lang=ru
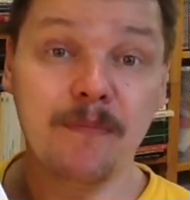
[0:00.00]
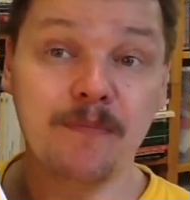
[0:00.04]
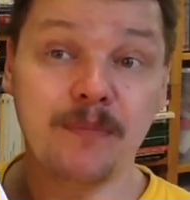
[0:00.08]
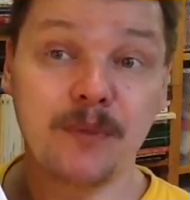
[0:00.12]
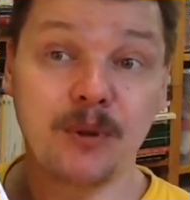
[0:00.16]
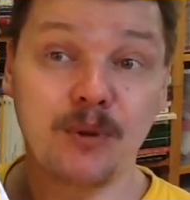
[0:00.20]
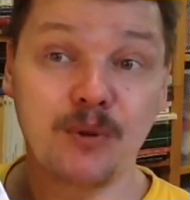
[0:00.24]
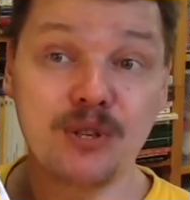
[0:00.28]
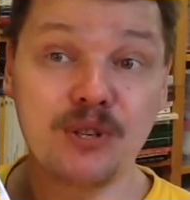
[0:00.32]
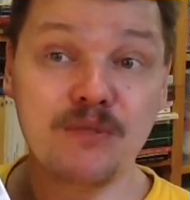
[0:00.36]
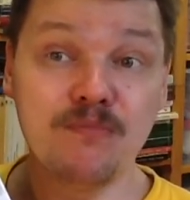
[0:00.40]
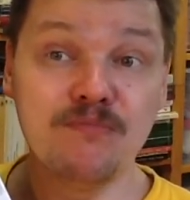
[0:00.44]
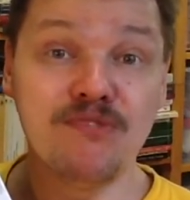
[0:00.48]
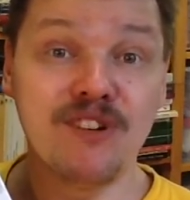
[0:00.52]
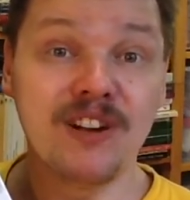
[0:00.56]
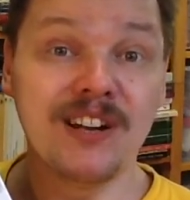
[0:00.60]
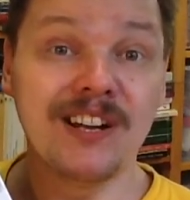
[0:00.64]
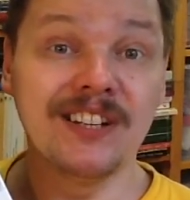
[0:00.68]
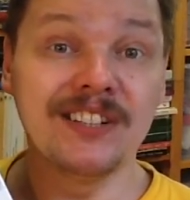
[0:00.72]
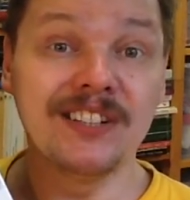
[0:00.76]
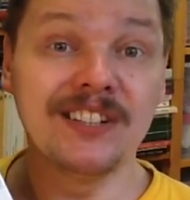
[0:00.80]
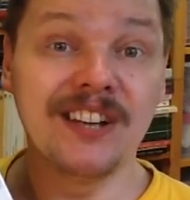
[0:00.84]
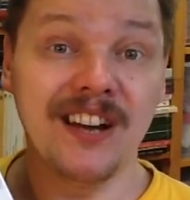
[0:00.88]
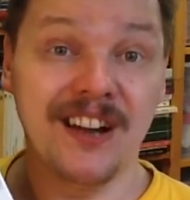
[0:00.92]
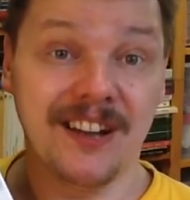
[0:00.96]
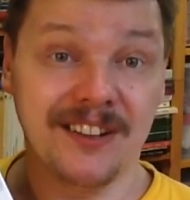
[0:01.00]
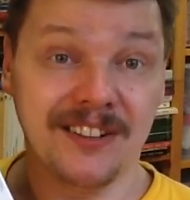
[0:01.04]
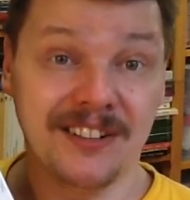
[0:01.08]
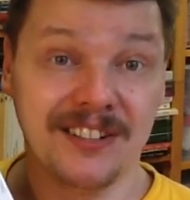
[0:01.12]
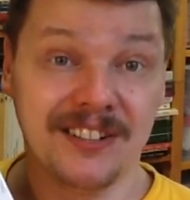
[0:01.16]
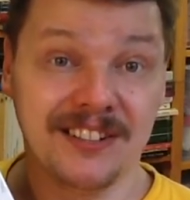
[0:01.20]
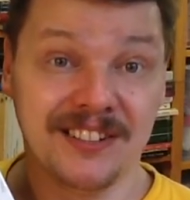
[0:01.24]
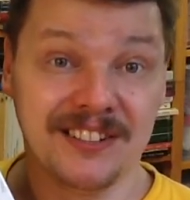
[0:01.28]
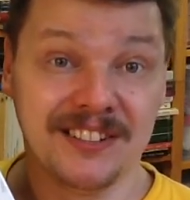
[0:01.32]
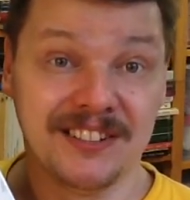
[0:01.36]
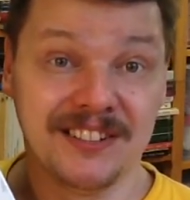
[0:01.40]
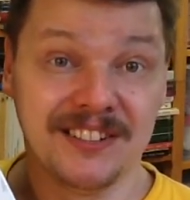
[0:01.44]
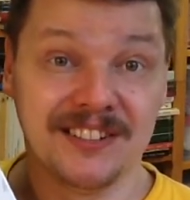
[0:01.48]
очень
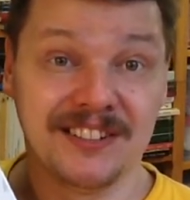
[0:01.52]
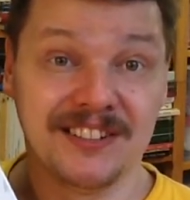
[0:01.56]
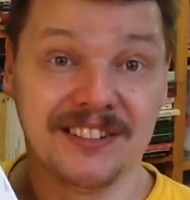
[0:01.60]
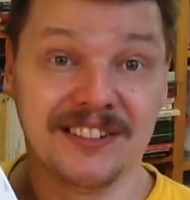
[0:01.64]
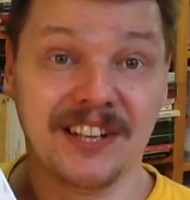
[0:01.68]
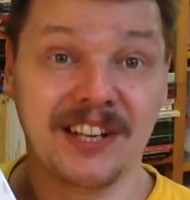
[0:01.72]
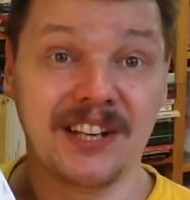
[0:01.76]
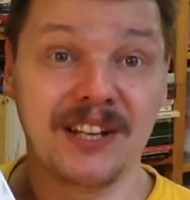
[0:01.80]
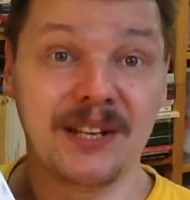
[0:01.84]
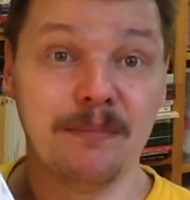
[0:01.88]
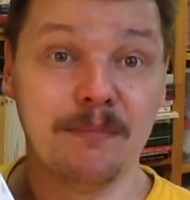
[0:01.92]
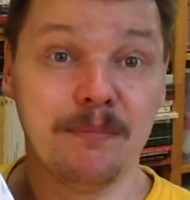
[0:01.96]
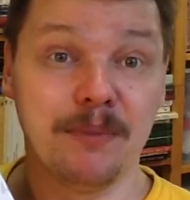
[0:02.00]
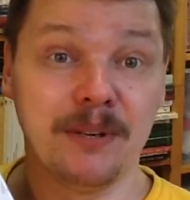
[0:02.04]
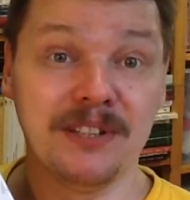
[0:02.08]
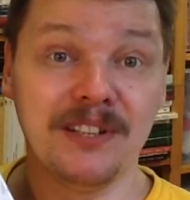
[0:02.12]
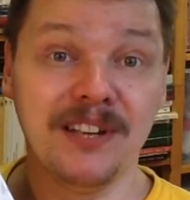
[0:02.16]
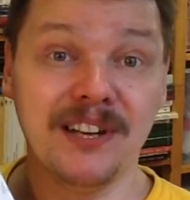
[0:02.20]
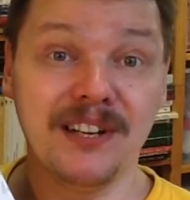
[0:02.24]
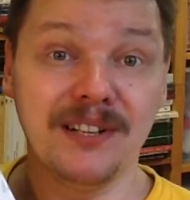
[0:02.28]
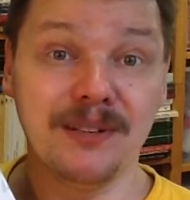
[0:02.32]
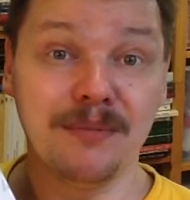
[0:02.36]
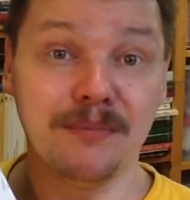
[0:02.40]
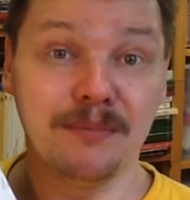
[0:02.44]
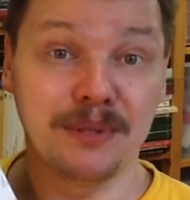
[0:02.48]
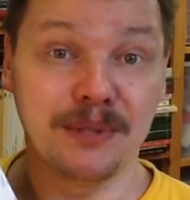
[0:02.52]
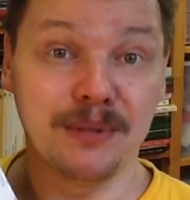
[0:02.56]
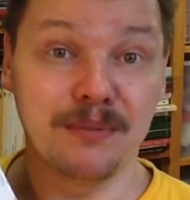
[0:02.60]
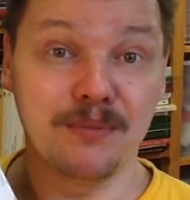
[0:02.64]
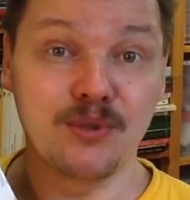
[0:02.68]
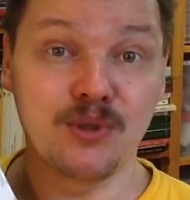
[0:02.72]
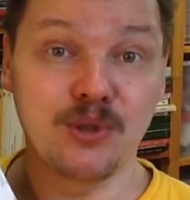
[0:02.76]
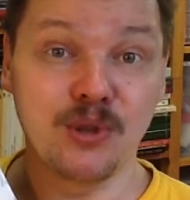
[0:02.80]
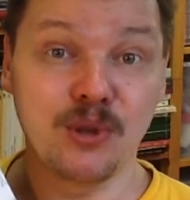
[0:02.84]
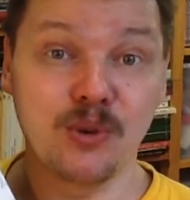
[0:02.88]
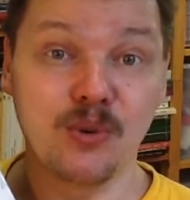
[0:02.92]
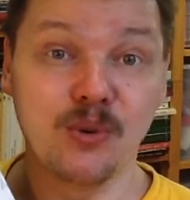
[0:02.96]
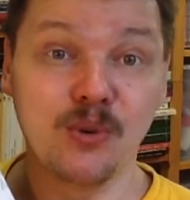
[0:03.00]
благодарна а, таким подарком, потому
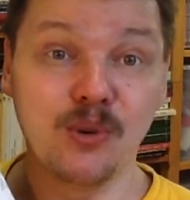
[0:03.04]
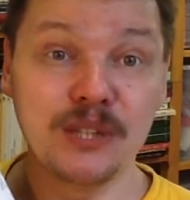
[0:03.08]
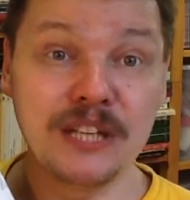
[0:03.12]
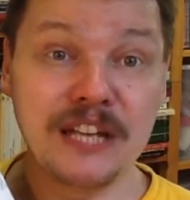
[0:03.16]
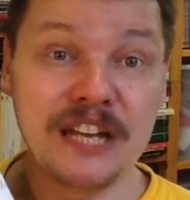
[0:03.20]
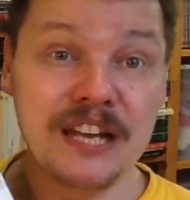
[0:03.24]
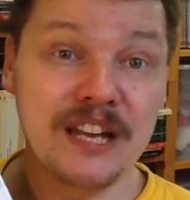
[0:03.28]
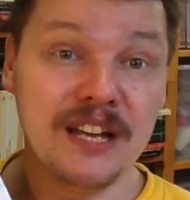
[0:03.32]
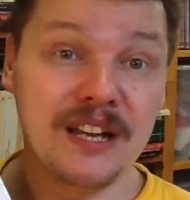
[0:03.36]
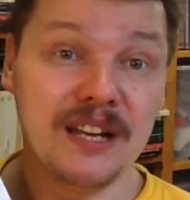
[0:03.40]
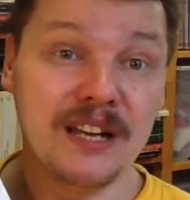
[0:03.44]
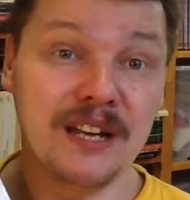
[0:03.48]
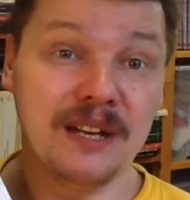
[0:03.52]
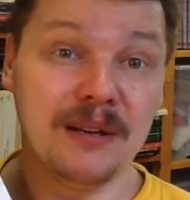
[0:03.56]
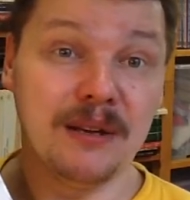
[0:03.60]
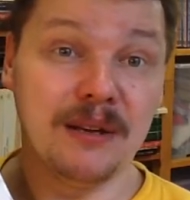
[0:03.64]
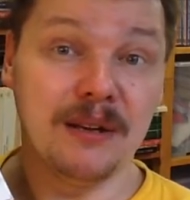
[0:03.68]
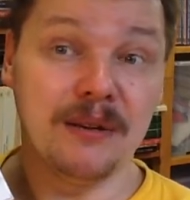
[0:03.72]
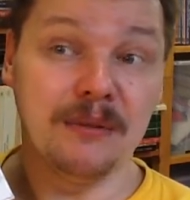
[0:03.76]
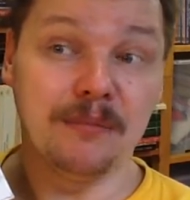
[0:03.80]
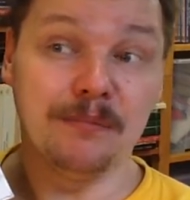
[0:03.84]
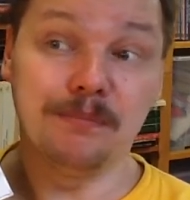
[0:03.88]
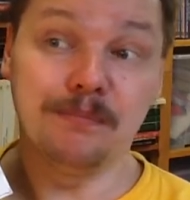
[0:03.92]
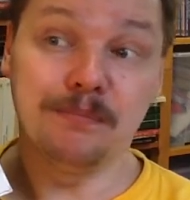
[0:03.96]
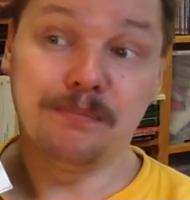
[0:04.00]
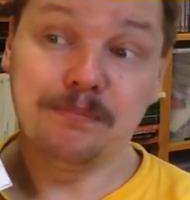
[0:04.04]
что кот а,